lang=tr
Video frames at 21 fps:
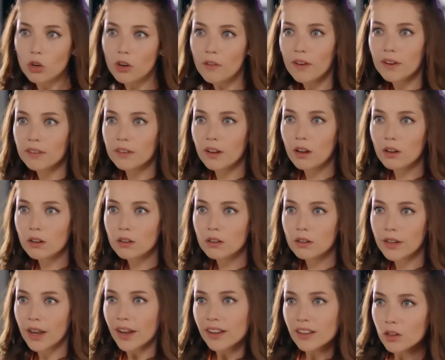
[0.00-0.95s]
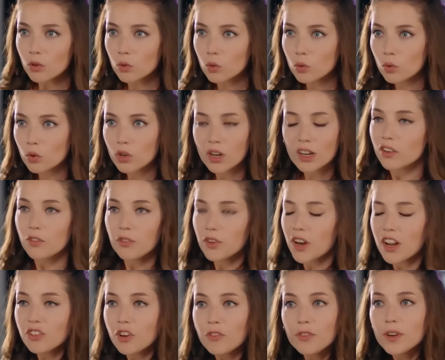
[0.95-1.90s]
Öyle valla. Kendin duydun kadın
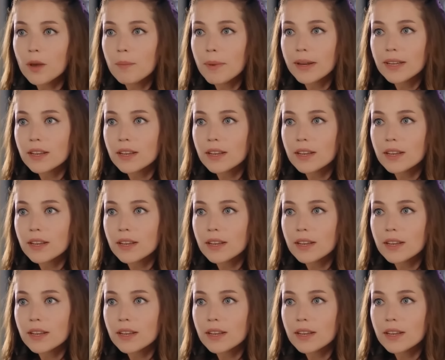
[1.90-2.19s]
Fırat Şef'in